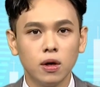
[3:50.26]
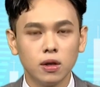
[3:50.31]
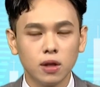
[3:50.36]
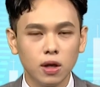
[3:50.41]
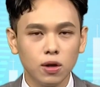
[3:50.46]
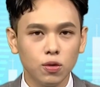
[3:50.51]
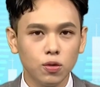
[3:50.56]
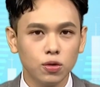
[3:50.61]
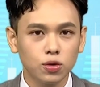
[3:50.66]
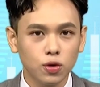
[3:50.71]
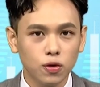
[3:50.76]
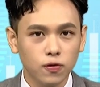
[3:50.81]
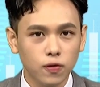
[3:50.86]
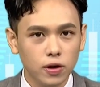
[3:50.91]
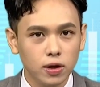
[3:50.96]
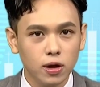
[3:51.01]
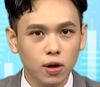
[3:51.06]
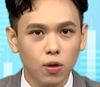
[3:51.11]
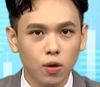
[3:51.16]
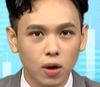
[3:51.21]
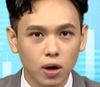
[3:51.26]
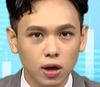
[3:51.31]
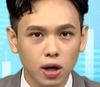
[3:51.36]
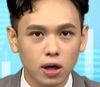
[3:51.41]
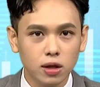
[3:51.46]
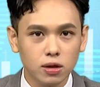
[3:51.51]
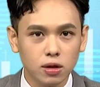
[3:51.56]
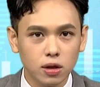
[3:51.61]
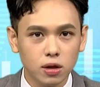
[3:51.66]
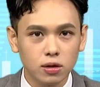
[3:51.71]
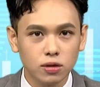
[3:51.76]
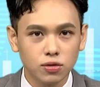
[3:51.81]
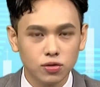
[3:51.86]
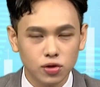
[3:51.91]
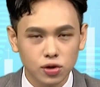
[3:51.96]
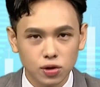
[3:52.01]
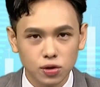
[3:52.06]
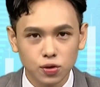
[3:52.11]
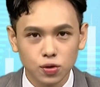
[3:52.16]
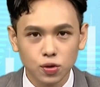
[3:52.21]
那如果说翻到黄蓝灯，
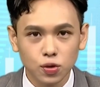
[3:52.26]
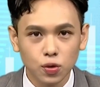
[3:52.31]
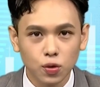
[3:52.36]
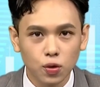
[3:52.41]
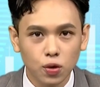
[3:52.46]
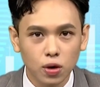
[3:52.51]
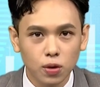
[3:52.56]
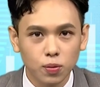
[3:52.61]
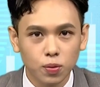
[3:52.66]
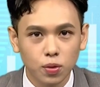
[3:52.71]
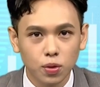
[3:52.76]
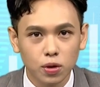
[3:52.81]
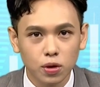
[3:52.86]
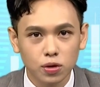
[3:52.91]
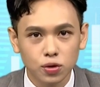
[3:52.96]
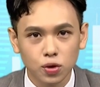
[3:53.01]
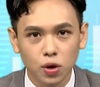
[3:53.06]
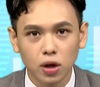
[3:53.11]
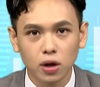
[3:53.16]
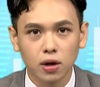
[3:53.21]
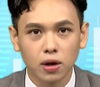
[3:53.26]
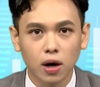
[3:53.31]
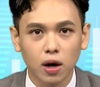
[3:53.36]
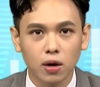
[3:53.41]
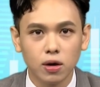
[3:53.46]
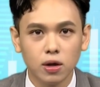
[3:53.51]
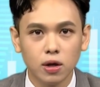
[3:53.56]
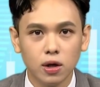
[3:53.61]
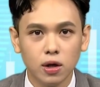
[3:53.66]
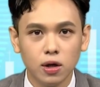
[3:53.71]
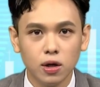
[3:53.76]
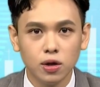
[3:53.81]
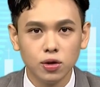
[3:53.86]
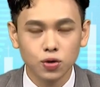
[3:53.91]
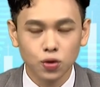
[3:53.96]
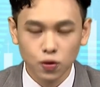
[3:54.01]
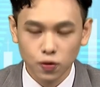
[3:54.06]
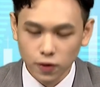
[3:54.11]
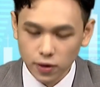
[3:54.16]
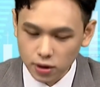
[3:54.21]
指数会不会创高？
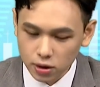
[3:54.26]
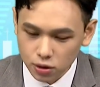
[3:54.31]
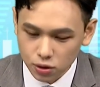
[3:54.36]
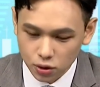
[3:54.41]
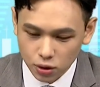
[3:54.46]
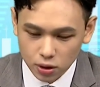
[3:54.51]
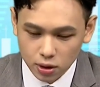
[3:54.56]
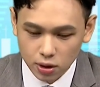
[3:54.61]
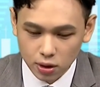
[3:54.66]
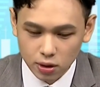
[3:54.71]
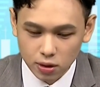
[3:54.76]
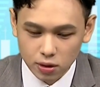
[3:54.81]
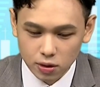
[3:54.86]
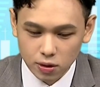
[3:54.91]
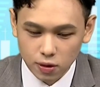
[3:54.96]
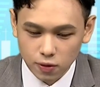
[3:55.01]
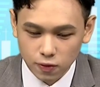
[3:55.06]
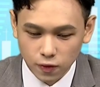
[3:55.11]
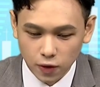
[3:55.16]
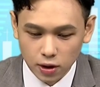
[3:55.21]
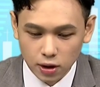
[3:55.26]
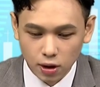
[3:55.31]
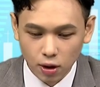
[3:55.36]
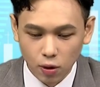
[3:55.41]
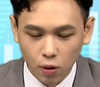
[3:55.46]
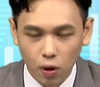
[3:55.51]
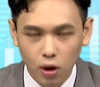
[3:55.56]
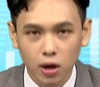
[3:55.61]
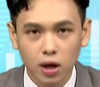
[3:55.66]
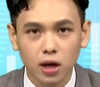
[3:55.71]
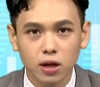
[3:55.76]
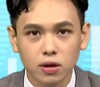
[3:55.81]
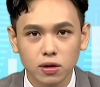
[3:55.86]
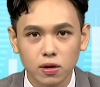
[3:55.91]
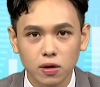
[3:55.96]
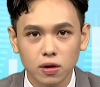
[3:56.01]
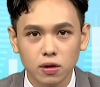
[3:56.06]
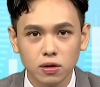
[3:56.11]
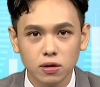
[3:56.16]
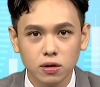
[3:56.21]
除非你觉得翻到黄蓝
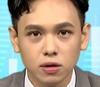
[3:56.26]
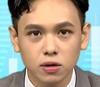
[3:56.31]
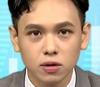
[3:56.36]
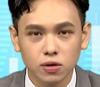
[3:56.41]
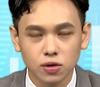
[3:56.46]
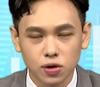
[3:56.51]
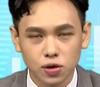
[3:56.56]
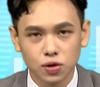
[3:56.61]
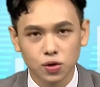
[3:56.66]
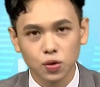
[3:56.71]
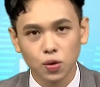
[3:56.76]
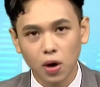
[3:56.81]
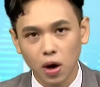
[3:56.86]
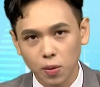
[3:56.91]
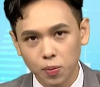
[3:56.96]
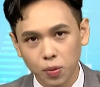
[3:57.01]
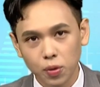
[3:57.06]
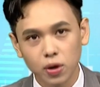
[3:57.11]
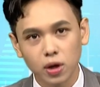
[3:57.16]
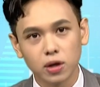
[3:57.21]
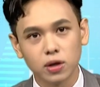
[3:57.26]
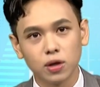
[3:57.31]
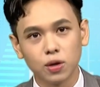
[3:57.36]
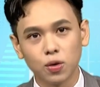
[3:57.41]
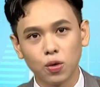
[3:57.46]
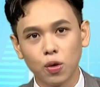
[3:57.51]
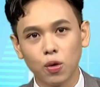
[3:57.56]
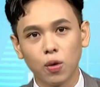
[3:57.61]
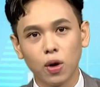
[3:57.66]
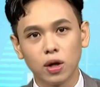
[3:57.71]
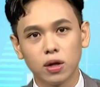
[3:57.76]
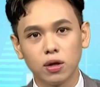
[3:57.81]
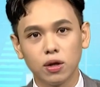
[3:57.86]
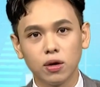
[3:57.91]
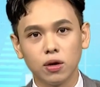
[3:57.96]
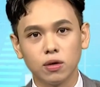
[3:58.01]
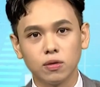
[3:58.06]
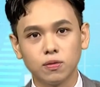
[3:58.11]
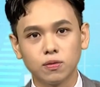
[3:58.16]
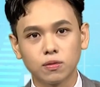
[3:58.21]
灯指数还不可能过万
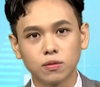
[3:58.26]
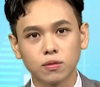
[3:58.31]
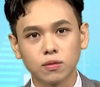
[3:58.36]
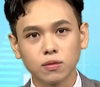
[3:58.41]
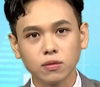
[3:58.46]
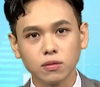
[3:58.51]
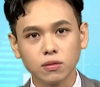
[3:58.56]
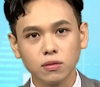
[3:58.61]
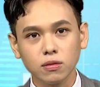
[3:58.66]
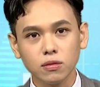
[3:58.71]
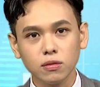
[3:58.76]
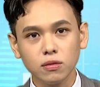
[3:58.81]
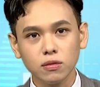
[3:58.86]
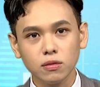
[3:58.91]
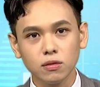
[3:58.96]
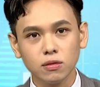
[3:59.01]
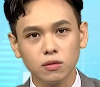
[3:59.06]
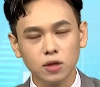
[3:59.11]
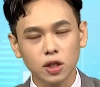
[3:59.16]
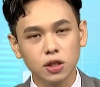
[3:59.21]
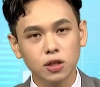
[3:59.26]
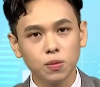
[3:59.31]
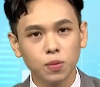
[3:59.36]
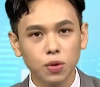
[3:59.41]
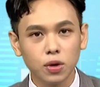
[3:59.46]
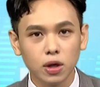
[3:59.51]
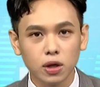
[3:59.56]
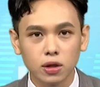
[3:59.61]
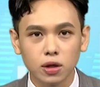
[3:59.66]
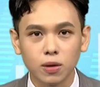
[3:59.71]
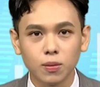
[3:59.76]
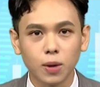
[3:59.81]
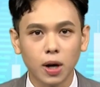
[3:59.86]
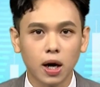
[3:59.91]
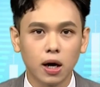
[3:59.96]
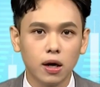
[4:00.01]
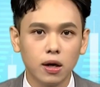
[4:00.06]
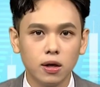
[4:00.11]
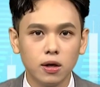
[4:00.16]
六，但是不可能嘛。